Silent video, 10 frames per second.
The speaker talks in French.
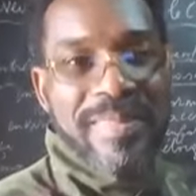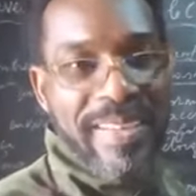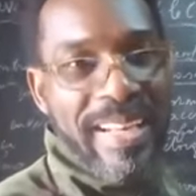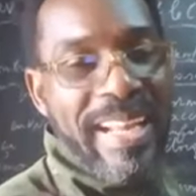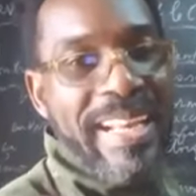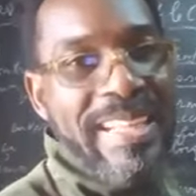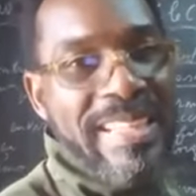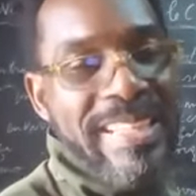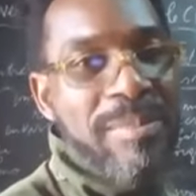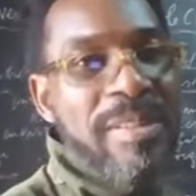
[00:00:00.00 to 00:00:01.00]
Voilà, la
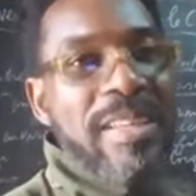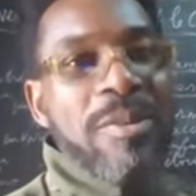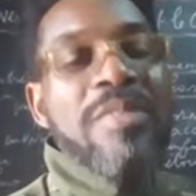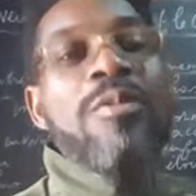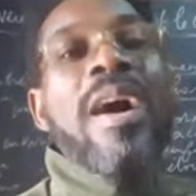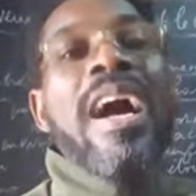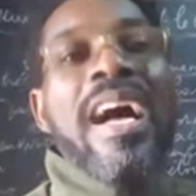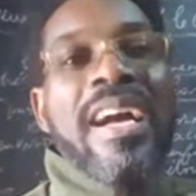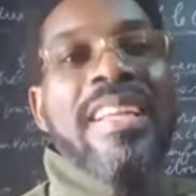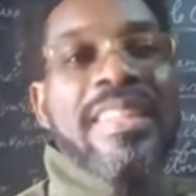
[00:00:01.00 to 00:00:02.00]
quatrième, c'est qu'ils vont
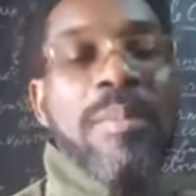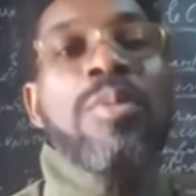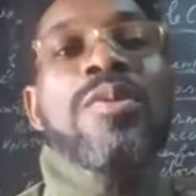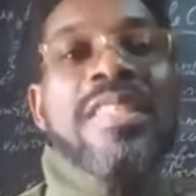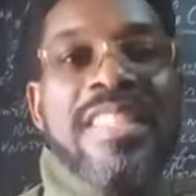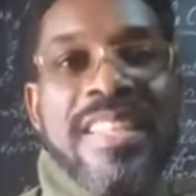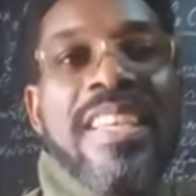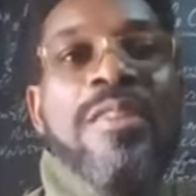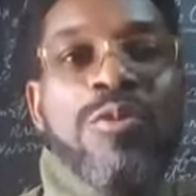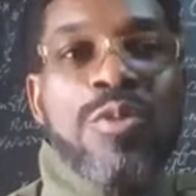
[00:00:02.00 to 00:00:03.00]
arrêter
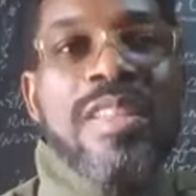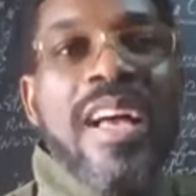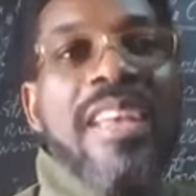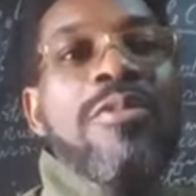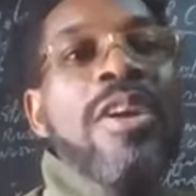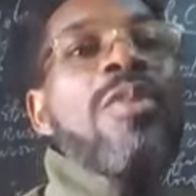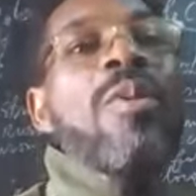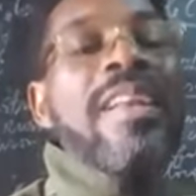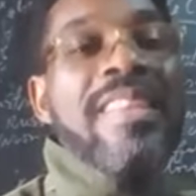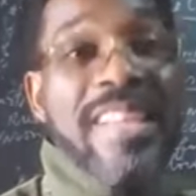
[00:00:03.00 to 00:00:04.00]
Bozizé, tout ça, ils vont
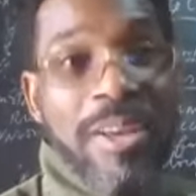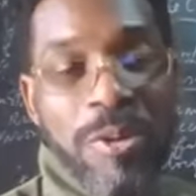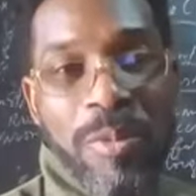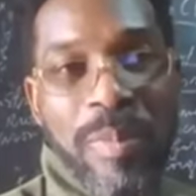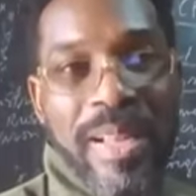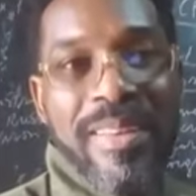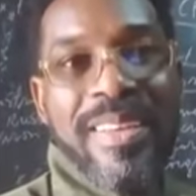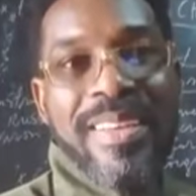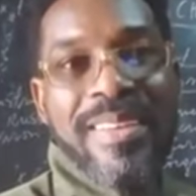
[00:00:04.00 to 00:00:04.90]
éloigner les rebelles.